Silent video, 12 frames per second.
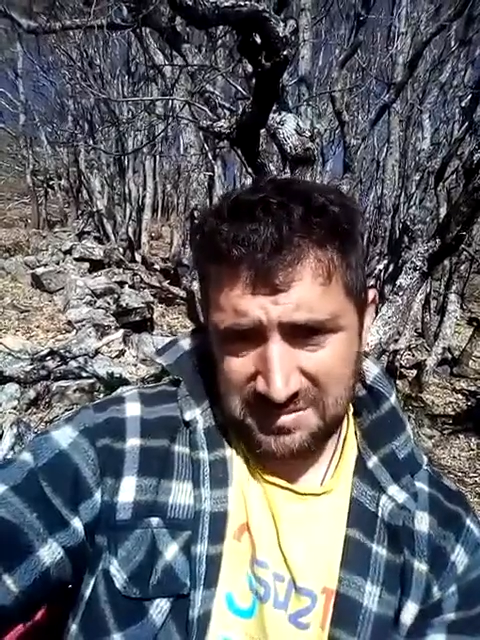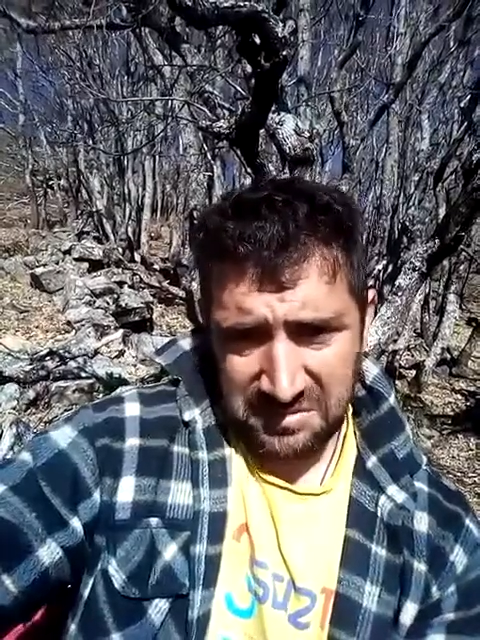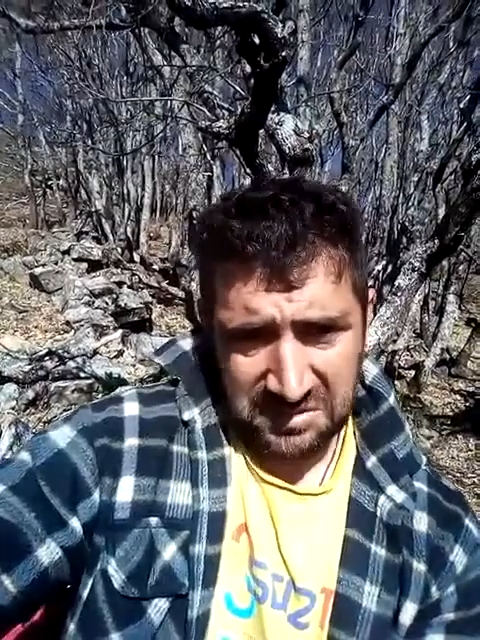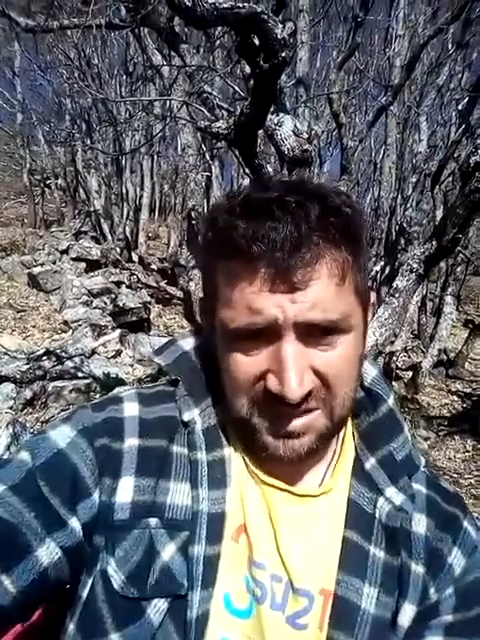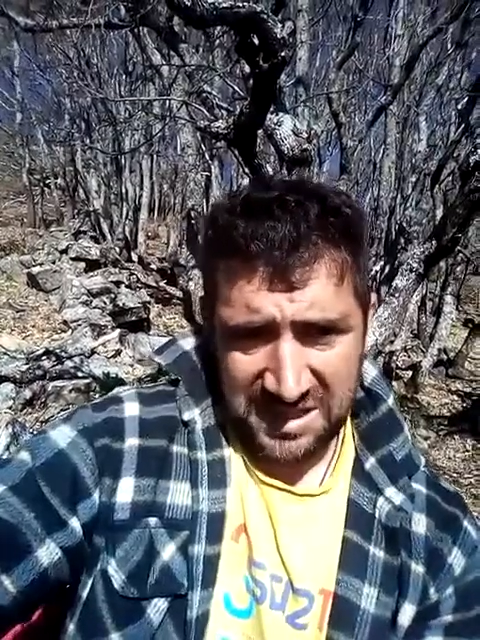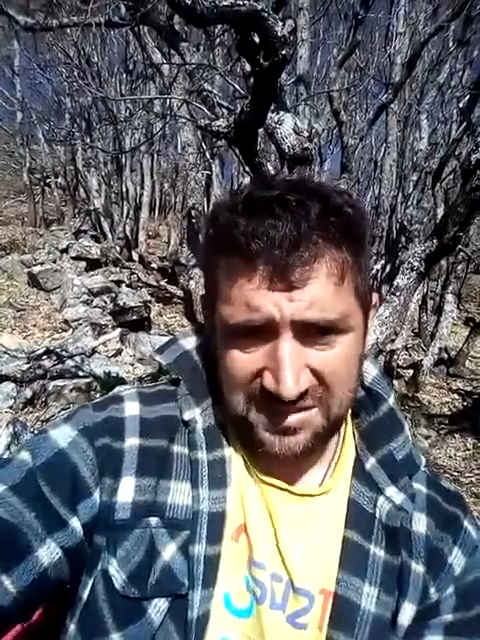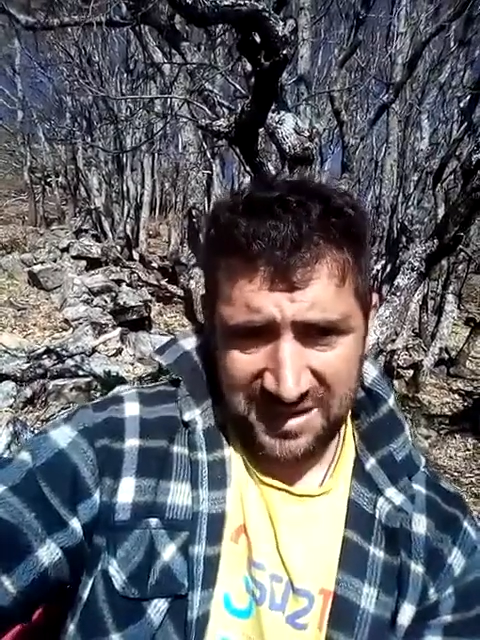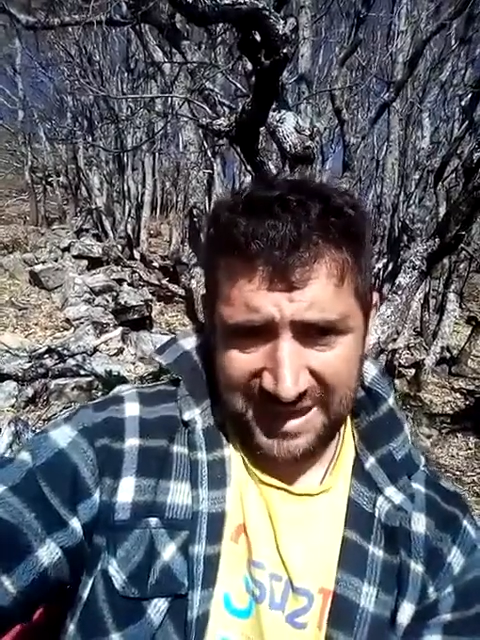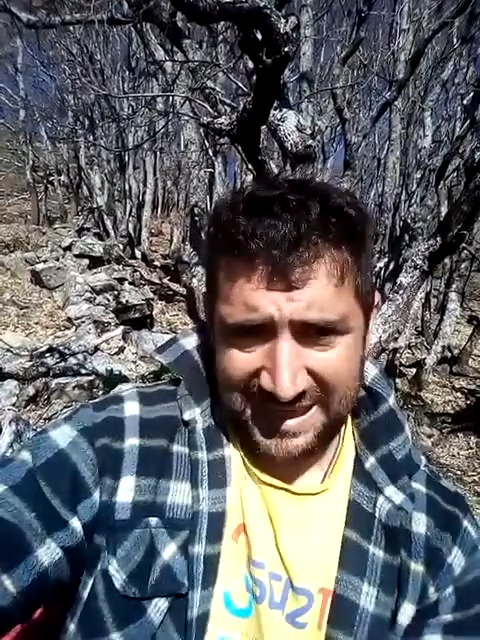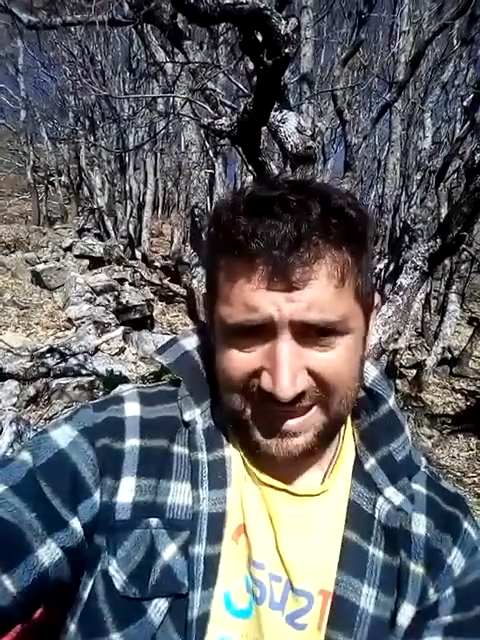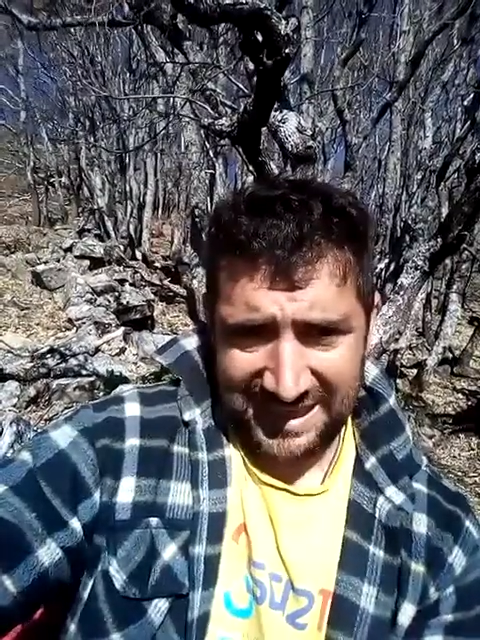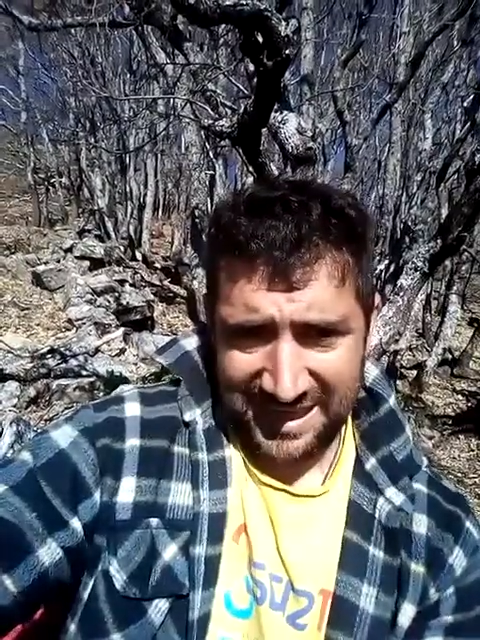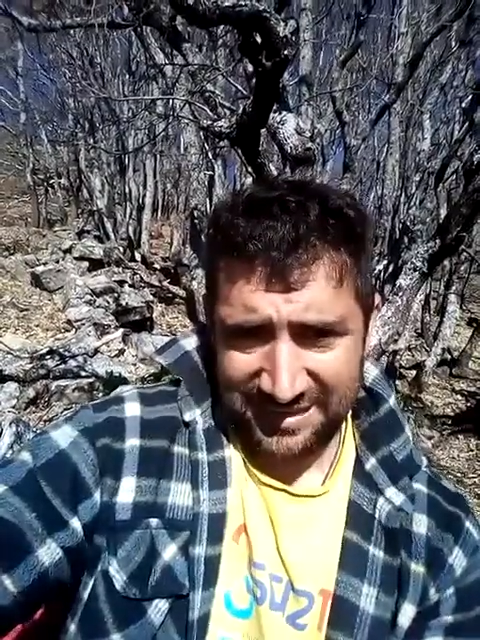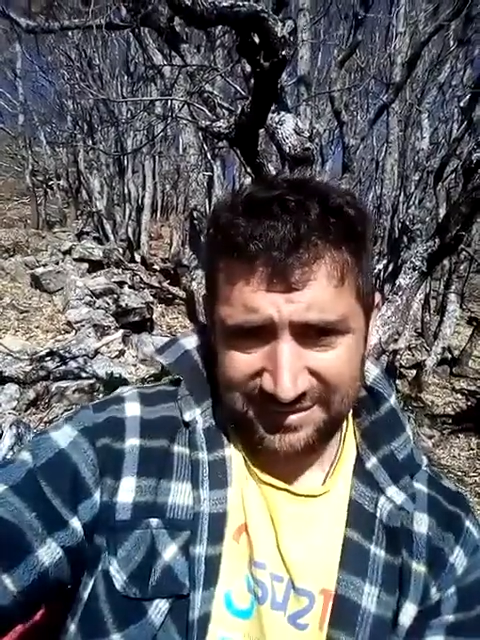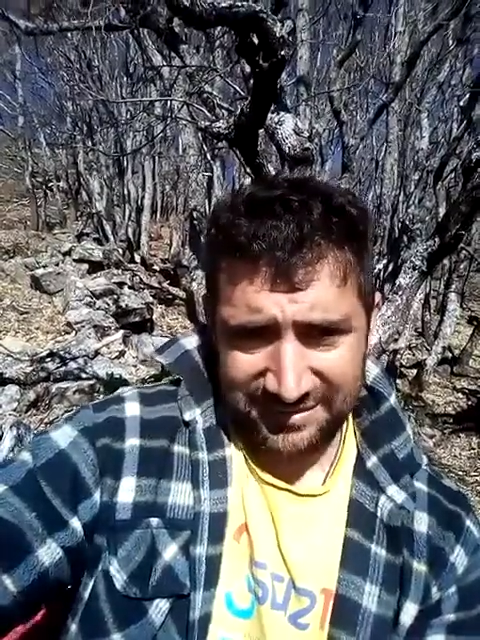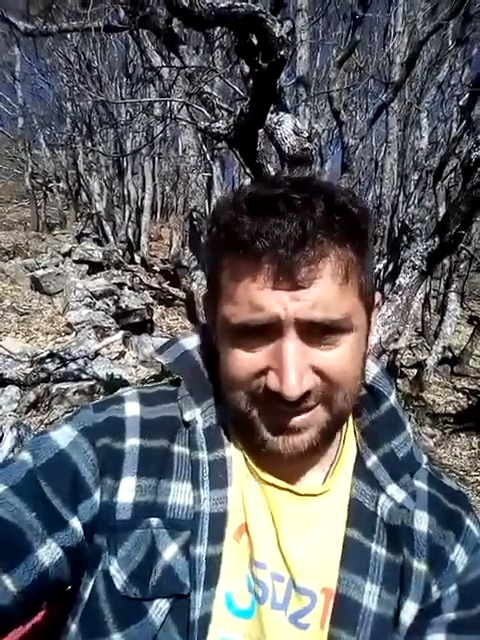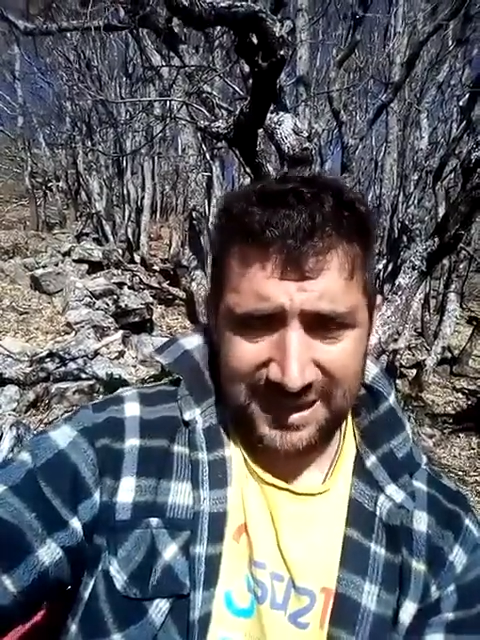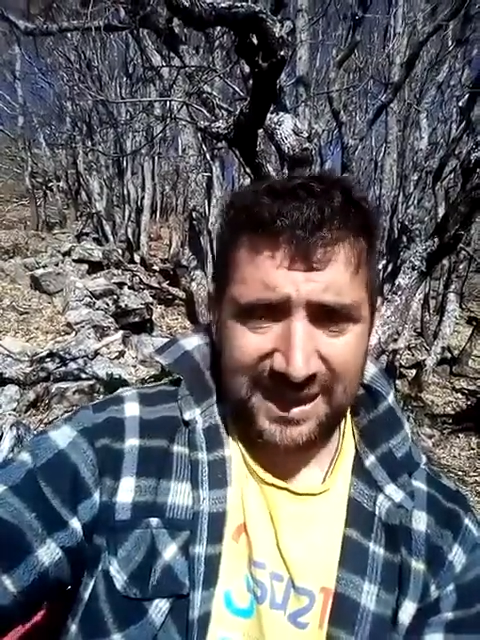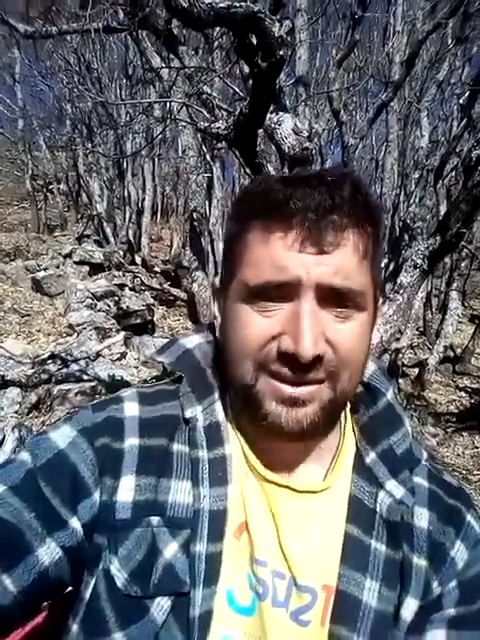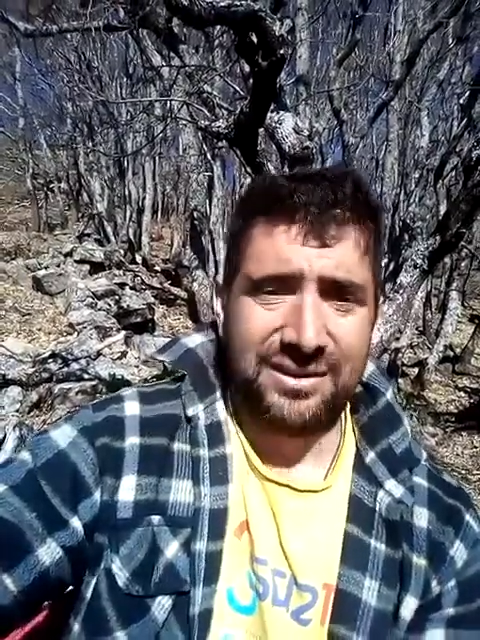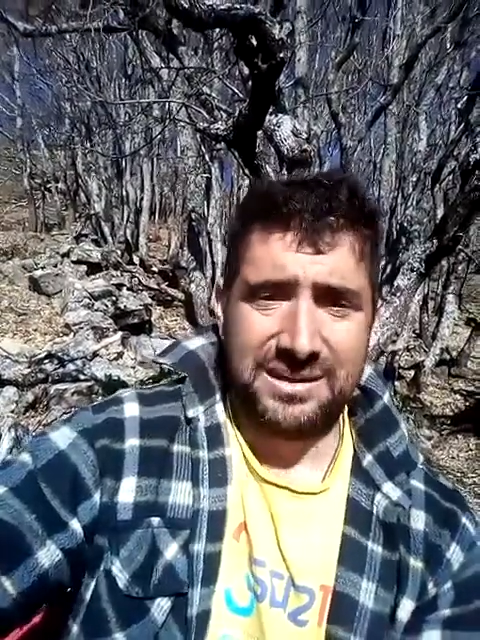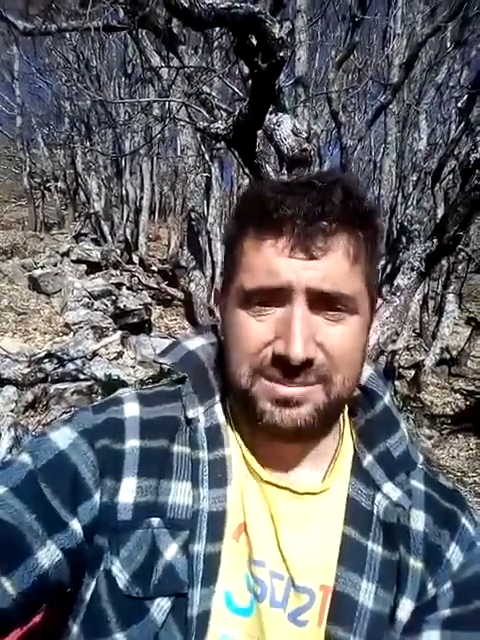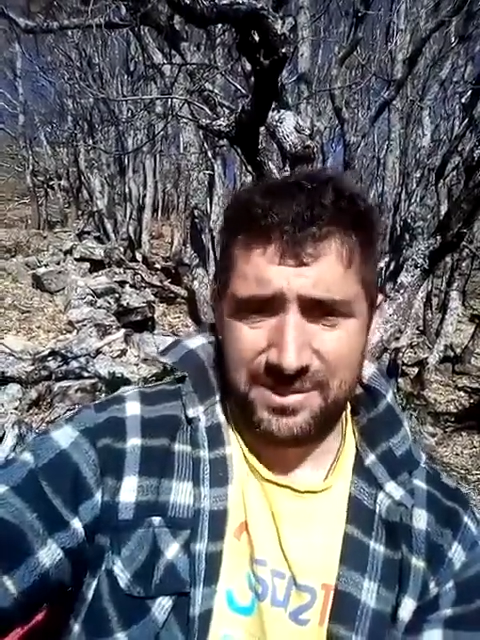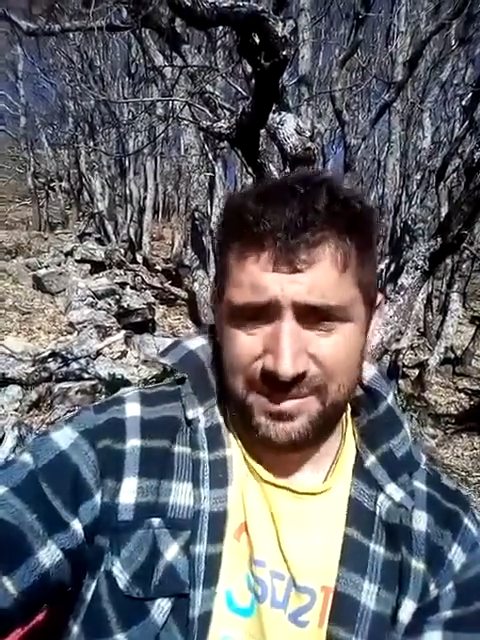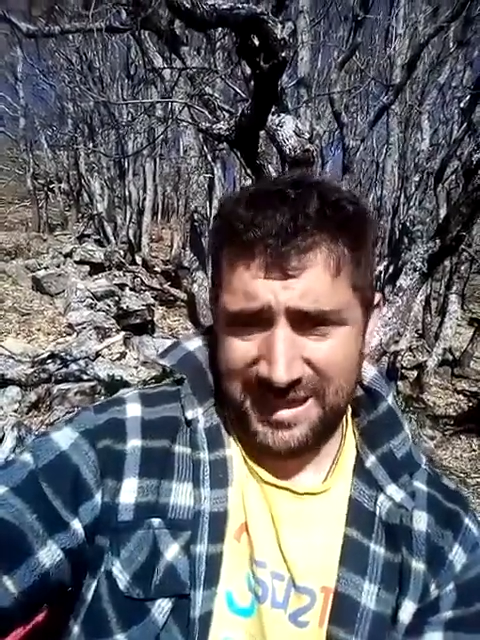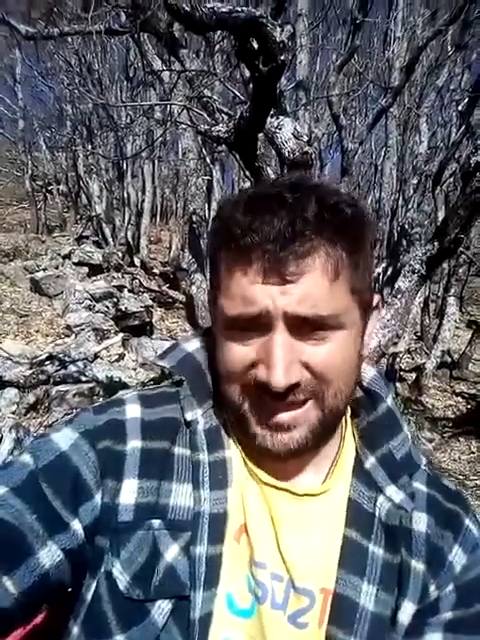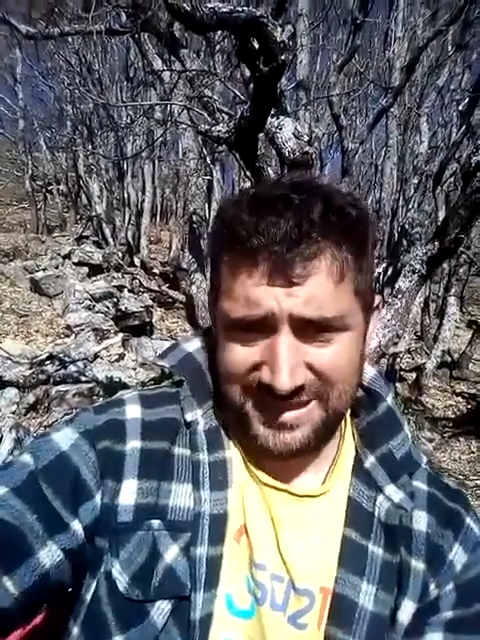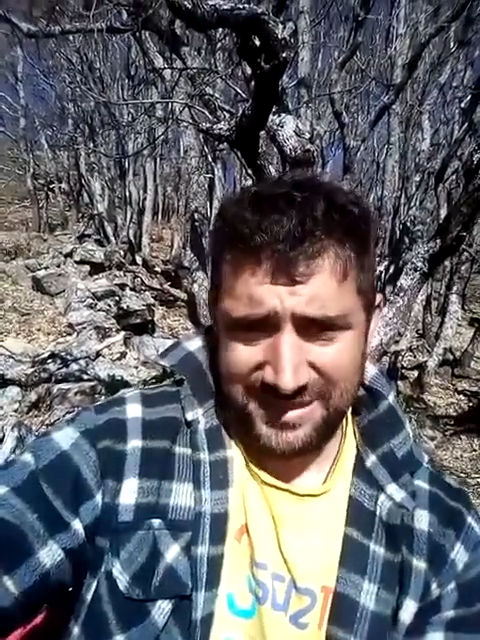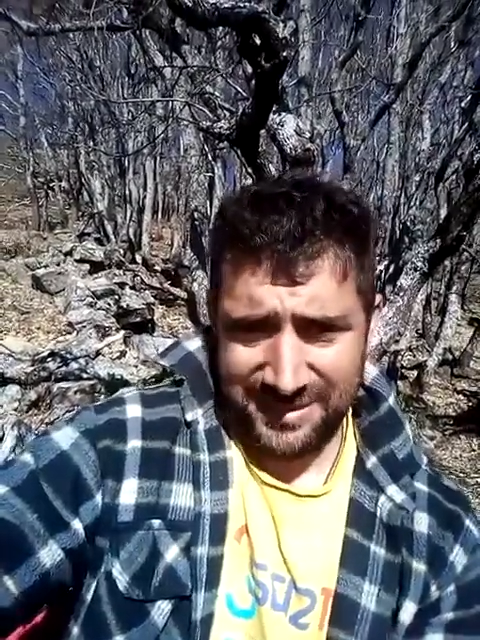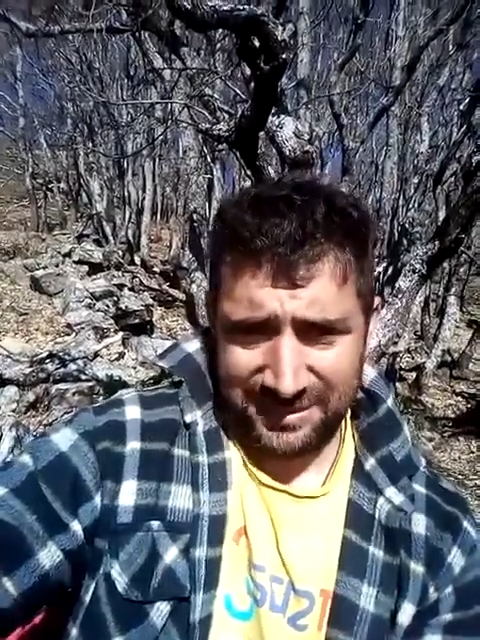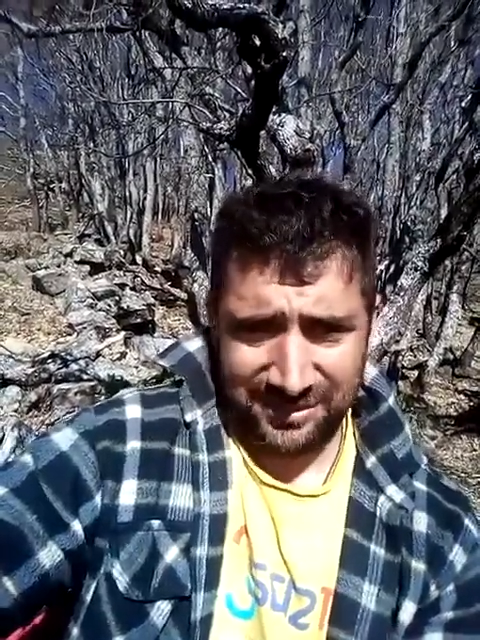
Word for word: Ordeño las que quiero, las que no que mamen las chivas.